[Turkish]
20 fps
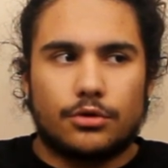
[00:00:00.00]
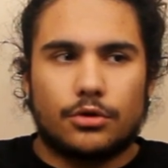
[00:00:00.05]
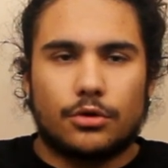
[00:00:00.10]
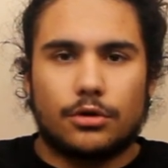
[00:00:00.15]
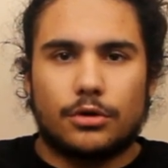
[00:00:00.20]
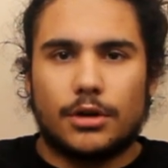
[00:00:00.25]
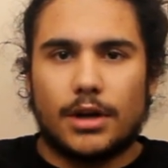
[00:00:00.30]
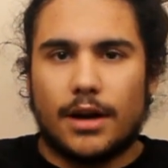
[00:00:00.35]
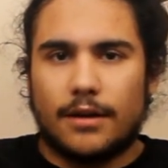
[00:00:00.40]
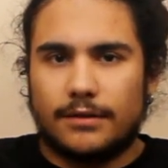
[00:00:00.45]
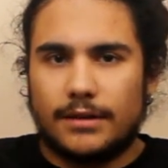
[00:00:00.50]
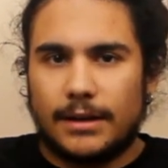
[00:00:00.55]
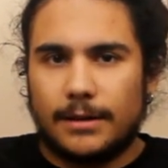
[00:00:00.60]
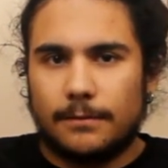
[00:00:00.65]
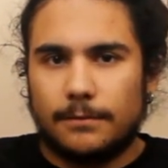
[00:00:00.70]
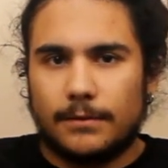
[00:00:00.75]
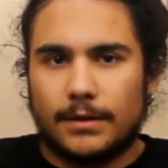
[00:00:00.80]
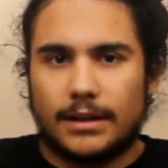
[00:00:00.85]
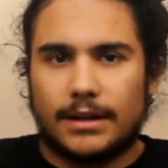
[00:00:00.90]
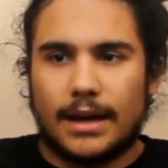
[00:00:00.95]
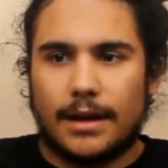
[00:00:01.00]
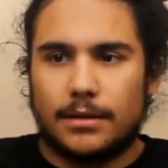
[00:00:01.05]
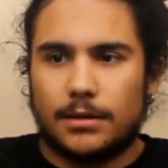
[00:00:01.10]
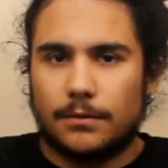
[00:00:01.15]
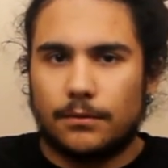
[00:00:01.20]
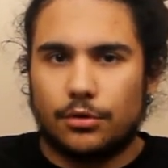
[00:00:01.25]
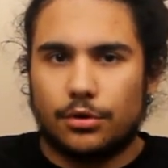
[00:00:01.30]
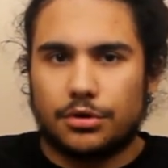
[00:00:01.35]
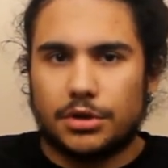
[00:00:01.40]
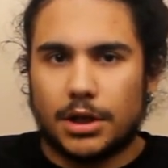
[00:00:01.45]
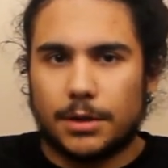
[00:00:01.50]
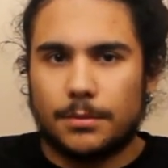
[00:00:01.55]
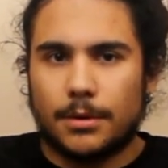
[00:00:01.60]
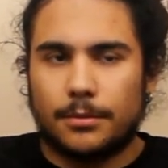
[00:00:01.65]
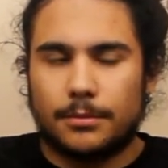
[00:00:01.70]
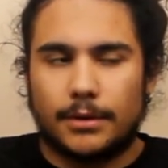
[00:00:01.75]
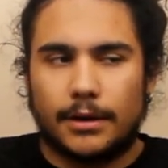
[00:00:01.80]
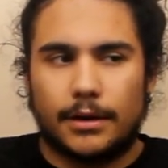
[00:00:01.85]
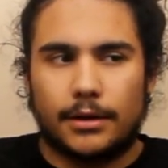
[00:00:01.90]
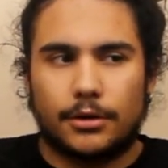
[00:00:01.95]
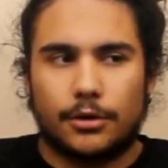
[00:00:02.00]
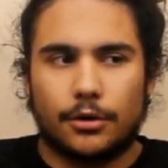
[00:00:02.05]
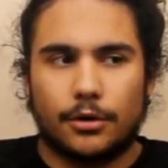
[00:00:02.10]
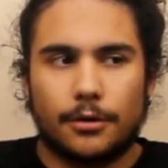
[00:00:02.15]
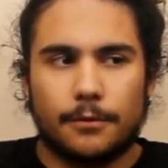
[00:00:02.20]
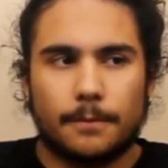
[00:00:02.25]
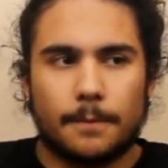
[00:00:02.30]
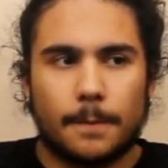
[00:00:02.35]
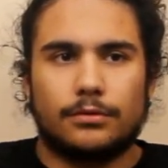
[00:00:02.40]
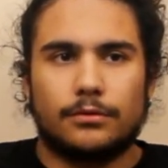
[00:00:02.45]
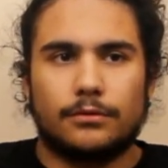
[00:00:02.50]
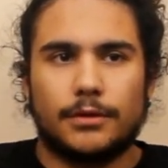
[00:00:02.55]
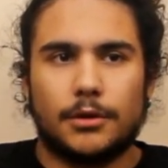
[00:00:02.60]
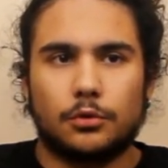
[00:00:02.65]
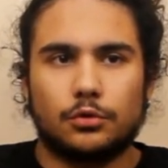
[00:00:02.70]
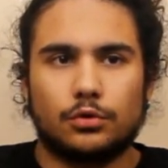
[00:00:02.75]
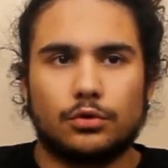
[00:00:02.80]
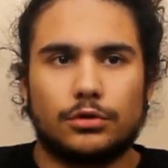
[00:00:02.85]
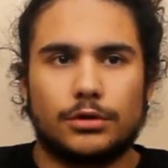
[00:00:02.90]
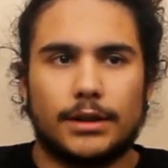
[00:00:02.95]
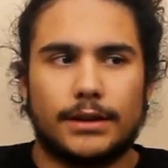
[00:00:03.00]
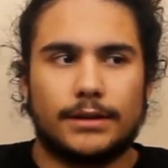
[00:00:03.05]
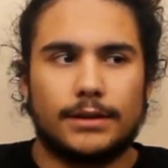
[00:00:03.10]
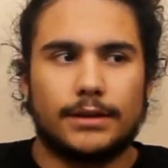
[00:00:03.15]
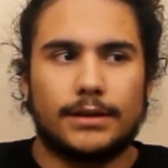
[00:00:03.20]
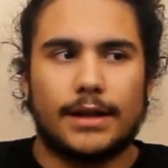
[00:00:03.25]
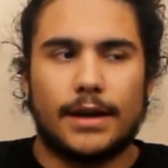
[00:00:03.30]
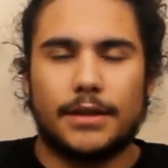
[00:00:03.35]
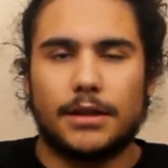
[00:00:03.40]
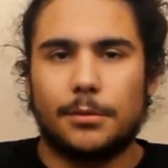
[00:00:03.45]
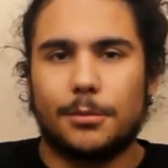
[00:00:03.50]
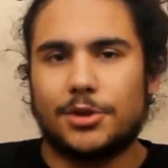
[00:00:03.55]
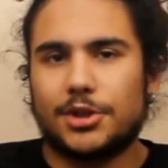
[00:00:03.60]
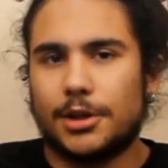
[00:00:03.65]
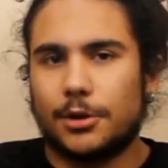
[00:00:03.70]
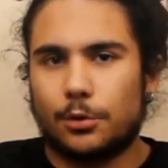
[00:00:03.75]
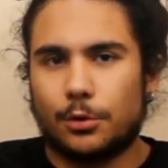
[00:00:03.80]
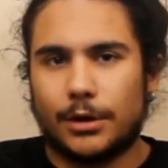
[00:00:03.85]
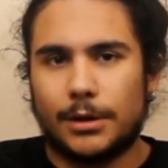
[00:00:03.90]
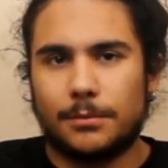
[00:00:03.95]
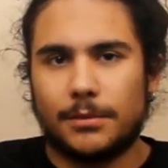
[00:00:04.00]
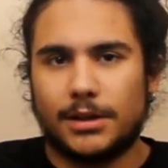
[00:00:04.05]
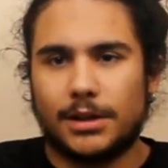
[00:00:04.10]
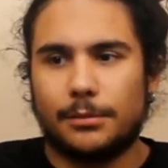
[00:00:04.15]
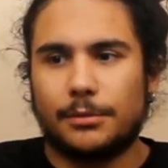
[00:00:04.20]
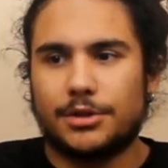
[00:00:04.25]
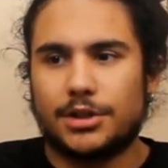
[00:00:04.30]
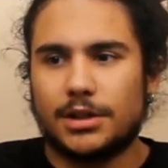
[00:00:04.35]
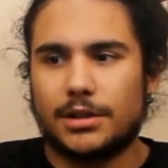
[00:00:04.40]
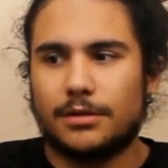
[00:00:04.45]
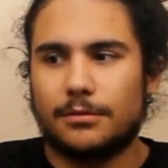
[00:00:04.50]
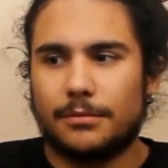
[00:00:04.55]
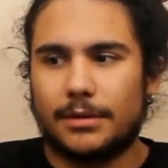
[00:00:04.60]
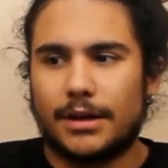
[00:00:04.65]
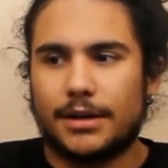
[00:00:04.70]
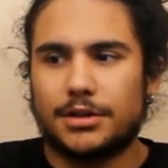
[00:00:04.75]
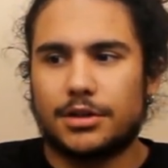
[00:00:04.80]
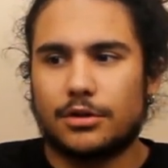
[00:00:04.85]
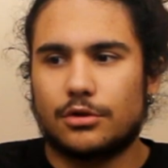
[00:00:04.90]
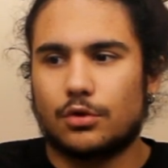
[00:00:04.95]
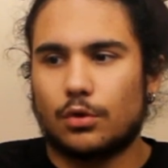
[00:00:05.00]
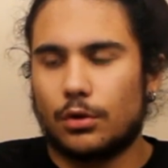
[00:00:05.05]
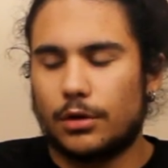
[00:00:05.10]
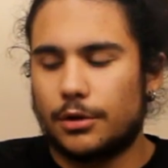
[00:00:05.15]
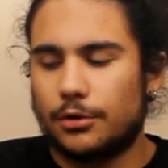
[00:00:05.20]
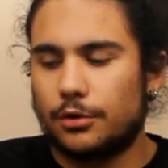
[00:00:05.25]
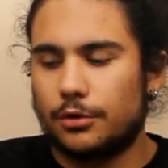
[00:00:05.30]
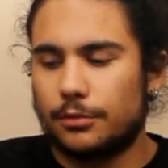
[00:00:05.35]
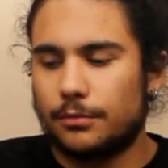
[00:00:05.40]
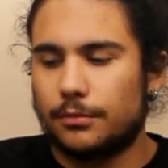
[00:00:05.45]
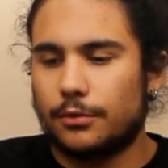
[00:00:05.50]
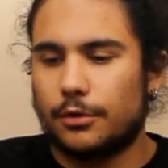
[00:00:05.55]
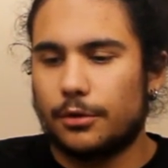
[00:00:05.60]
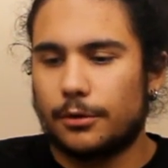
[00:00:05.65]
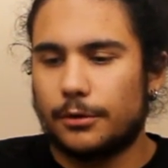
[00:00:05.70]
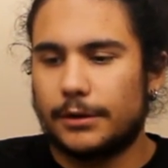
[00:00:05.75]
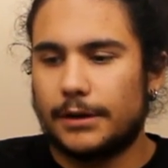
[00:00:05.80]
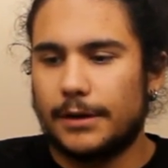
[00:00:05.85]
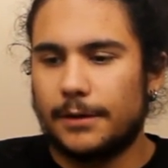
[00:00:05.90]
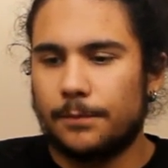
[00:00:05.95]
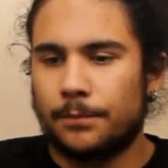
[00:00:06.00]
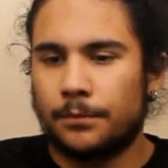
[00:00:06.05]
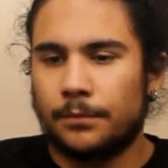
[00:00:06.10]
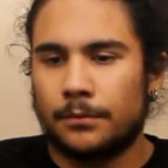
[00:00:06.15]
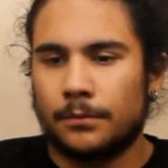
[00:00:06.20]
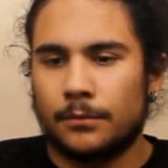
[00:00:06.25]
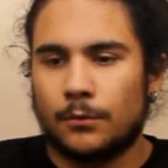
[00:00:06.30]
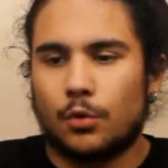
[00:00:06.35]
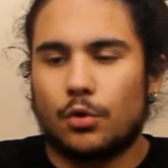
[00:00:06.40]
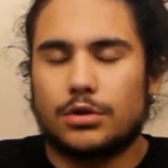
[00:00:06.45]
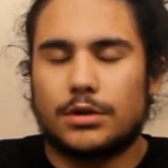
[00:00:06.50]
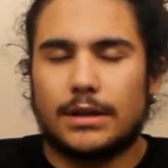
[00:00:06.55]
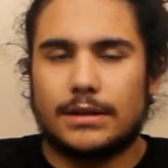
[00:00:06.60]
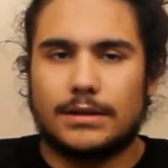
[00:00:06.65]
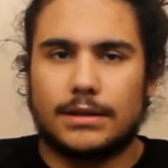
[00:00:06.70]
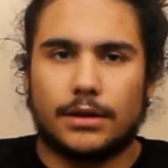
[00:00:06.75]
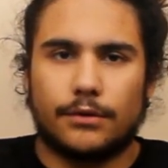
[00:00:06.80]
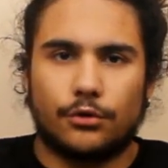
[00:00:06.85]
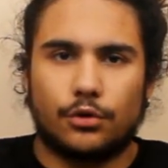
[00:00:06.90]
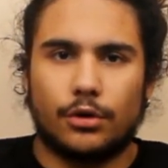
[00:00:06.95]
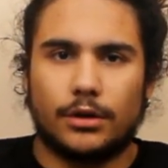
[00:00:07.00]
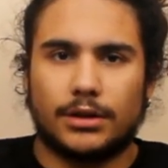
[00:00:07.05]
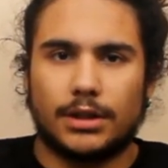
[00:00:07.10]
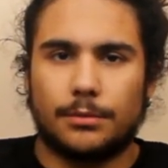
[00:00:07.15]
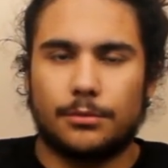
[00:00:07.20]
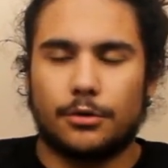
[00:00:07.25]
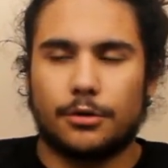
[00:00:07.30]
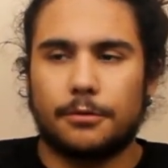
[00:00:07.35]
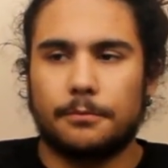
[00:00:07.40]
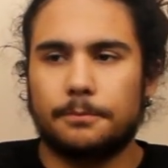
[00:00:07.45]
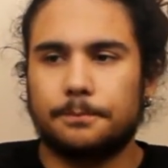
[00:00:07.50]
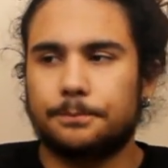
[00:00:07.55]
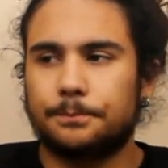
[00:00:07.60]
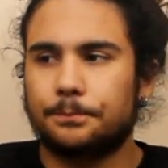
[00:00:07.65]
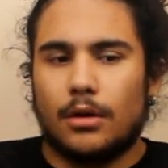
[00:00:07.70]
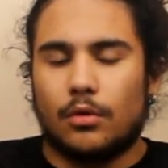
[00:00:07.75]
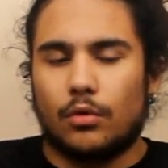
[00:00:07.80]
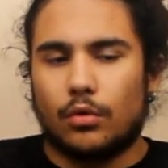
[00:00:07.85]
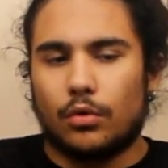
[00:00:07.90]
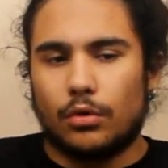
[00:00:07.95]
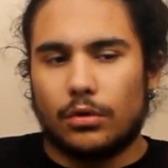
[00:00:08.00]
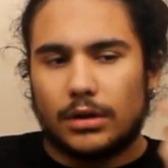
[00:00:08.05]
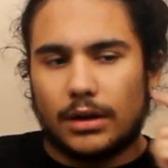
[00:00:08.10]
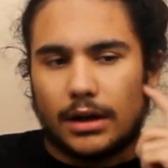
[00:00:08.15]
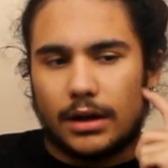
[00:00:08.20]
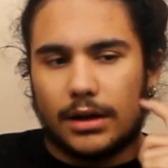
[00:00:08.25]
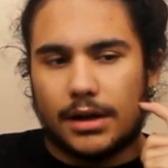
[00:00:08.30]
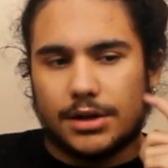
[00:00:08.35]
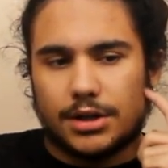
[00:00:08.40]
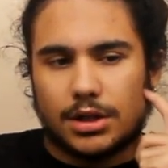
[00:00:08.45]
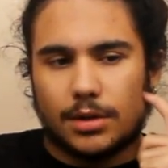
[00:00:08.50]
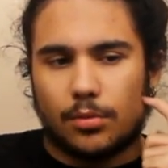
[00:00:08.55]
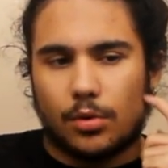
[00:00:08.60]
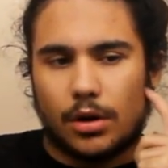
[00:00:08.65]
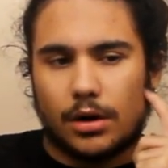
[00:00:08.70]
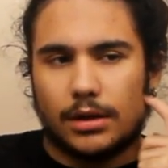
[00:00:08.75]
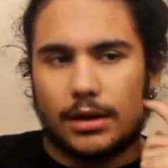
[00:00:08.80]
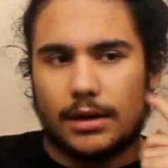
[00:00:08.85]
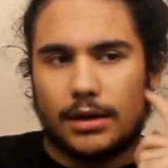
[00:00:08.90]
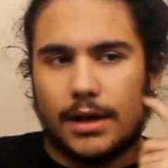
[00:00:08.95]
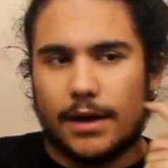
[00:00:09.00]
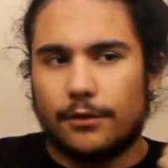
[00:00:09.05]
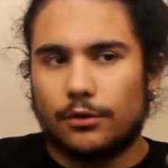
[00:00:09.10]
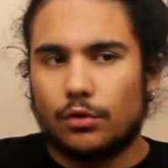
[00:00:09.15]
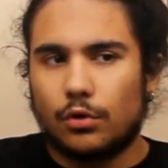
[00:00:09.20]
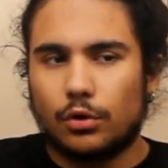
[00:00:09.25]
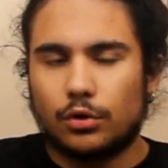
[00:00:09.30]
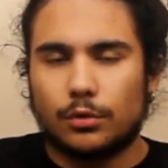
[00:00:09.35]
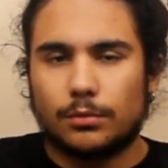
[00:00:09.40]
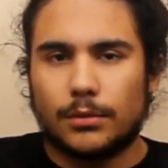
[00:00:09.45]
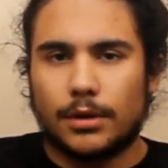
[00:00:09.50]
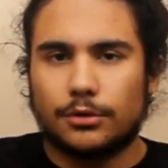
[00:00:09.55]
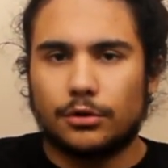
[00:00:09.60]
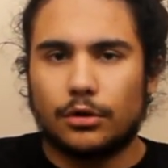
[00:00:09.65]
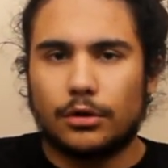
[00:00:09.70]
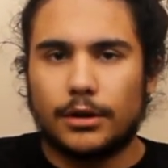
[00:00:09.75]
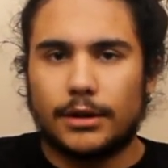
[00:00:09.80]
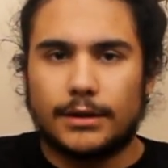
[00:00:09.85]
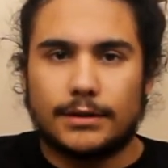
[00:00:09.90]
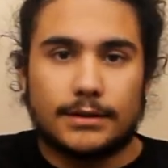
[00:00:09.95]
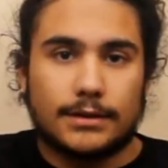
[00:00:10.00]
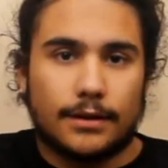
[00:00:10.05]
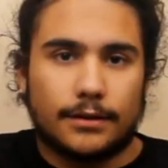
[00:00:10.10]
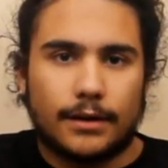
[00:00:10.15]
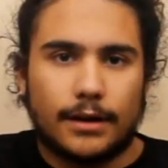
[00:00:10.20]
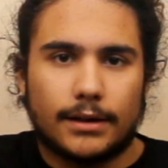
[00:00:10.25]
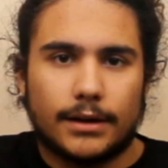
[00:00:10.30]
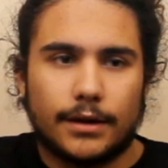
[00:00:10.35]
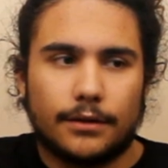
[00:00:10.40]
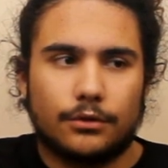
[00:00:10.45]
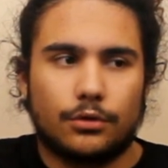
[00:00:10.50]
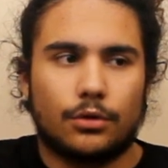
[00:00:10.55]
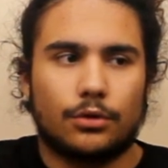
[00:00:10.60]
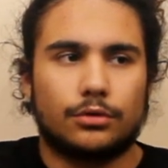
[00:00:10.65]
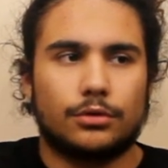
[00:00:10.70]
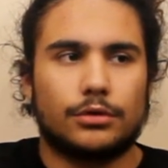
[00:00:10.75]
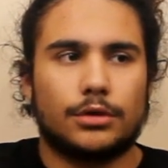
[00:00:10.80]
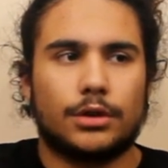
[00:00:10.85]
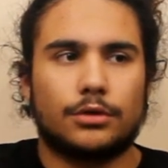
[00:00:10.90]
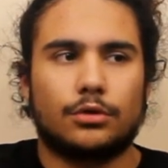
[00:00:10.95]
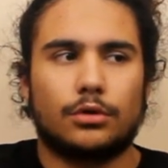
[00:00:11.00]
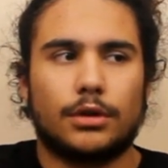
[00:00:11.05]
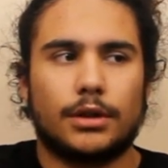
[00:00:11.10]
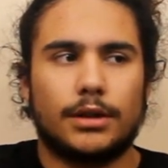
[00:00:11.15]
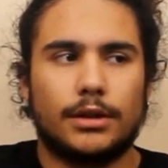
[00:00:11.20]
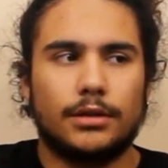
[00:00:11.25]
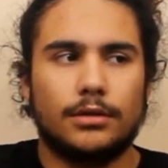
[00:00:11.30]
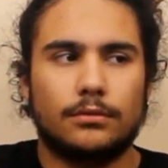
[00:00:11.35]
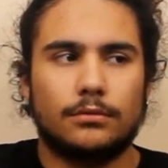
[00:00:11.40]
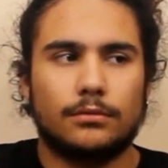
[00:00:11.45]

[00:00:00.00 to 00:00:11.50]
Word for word: çünkü evdeyim ve kendim video çekmem gerekiyor. Ve uzun süredir kendim içerik üretmediğim için birazcık zorlanıyordum bu konuda. O yüzden sık video atamıyorum. Onun yerine işte bu aralar evde olduğumdan dolayı, insanlar da evde olduğundan dolayı